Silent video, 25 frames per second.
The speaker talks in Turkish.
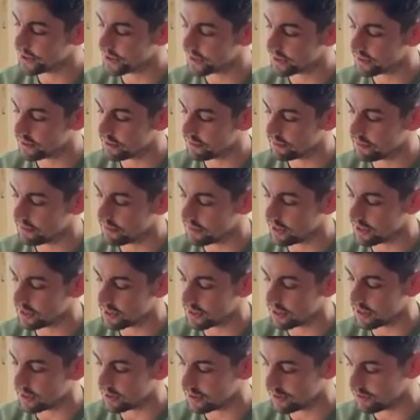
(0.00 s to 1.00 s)
çıktım. Az
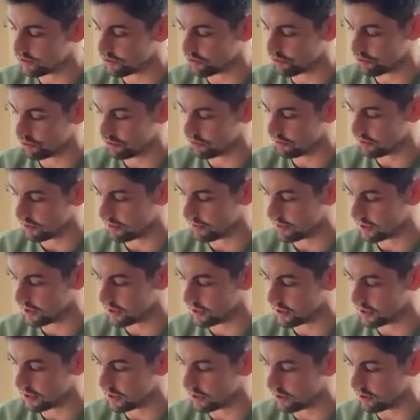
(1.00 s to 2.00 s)
kalsın çocuğum
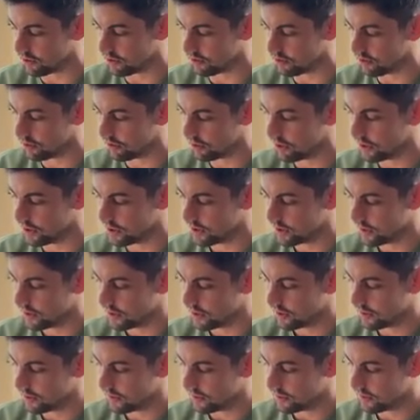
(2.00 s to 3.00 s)
babasız kalıyordu.
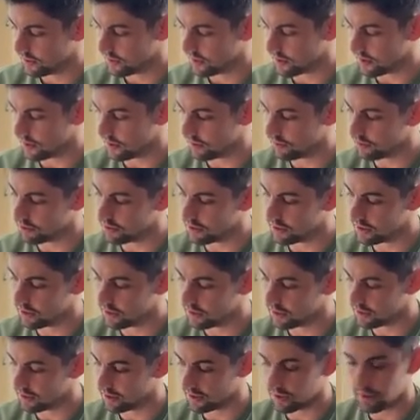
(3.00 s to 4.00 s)
Ee, bunların
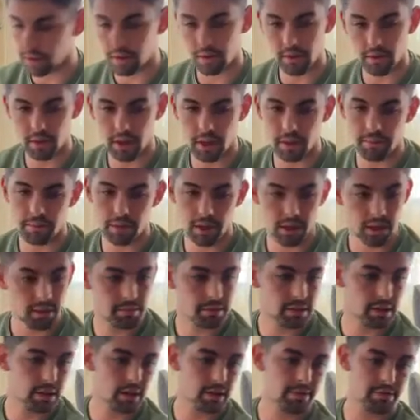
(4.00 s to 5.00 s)

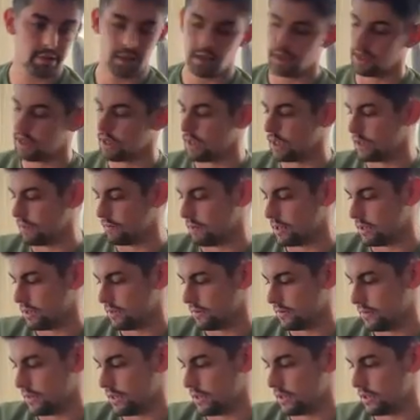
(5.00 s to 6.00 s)
emniyetimiz tarafından
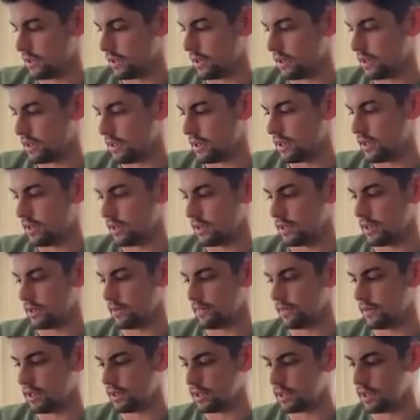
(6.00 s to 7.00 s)
yakalanmasını ve adalet
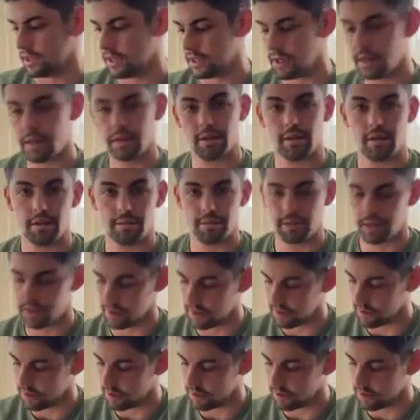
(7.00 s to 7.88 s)
tarafından cezalandırılmasını